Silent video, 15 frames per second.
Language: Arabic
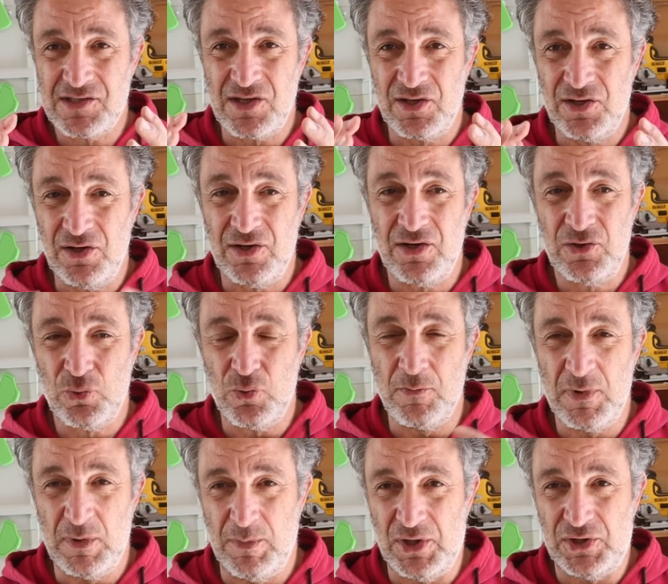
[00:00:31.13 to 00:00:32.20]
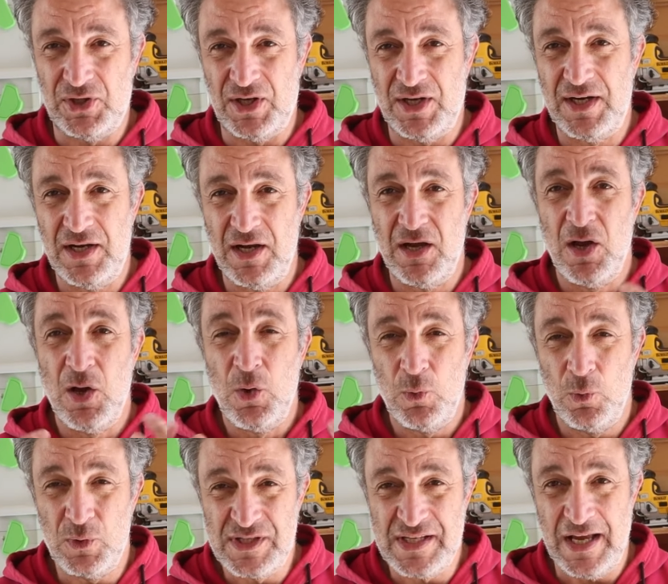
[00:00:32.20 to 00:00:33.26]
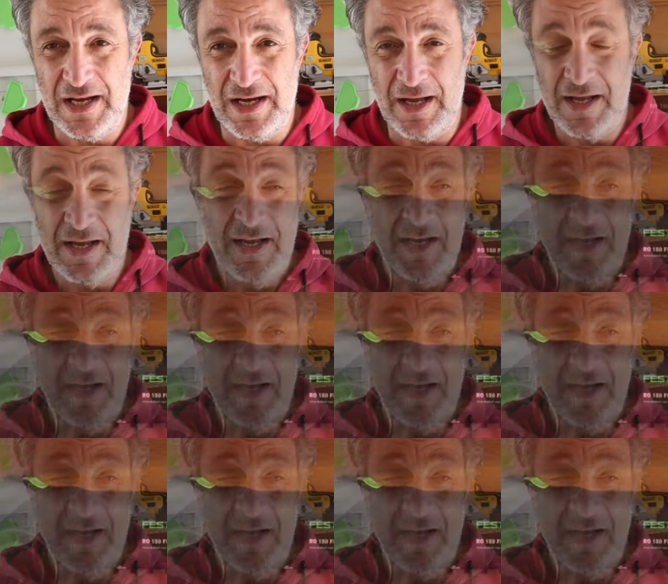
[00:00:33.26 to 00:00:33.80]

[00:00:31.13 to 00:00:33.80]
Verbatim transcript: صغيرة تكون بالبطارية وسهلة